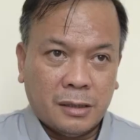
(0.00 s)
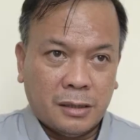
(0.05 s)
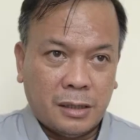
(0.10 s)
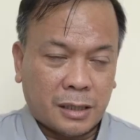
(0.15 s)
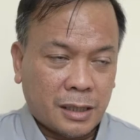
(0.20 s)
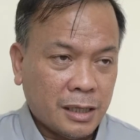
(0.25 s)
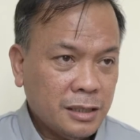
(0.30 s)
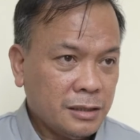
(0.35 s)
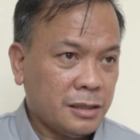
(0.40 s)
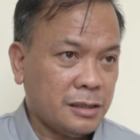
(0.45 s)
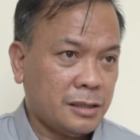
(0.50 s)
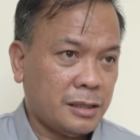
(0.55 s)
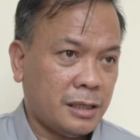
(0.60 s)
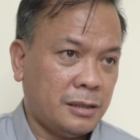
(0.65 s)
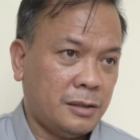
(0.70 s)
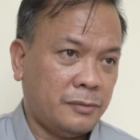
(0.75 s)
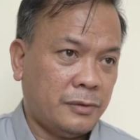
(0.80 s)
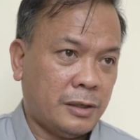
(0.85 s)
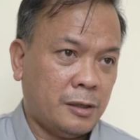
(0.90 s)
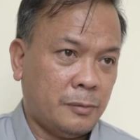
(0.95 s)
The
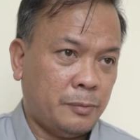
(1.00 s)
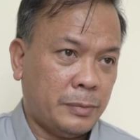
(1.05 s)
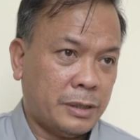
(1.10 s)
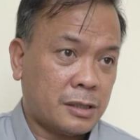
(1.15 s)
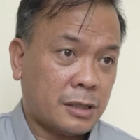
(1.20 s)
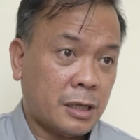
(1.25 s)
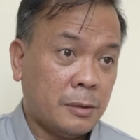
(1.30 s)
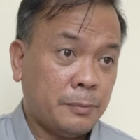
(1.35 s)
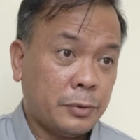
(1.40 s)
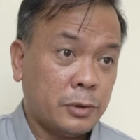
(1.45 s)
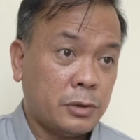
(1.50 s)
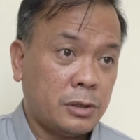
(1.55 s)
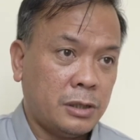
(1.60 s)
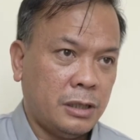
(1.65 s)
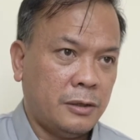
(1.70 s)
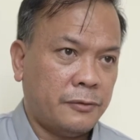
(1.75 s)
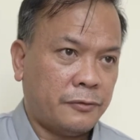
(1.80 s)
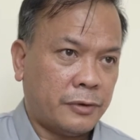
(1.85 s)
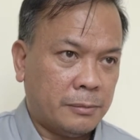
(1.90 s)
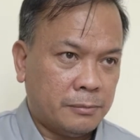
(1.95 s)
countryside developments can
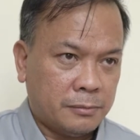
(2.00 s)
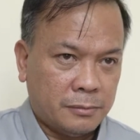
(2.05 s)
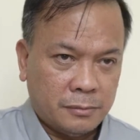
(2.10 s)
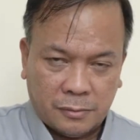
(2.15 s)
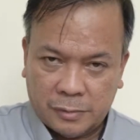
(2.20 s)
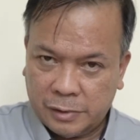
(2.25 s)
proceed from